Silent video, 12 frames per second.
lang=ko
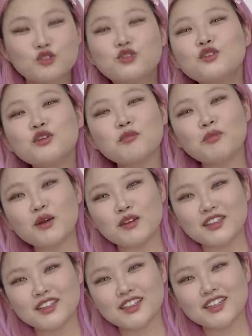중이병
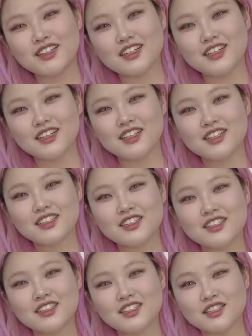있는
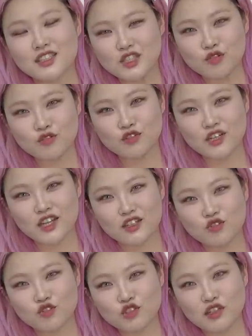늙은이 친구들에게
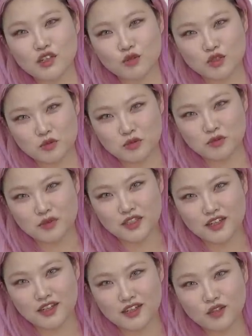추천하고
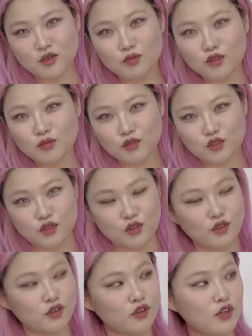싶습니다. 너무너무
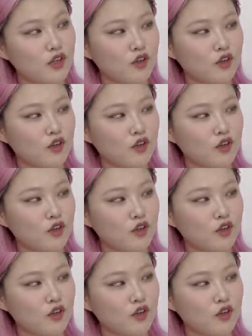귀여워요.